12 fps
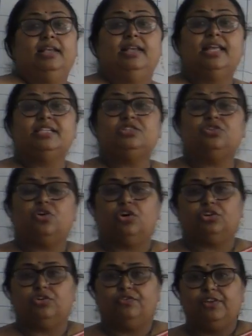लिस्ट
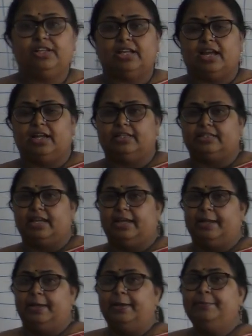ऑटोफिल क्या करता
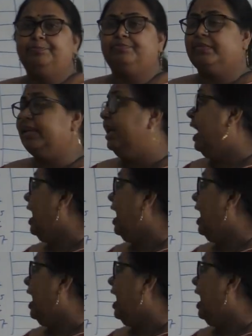है कि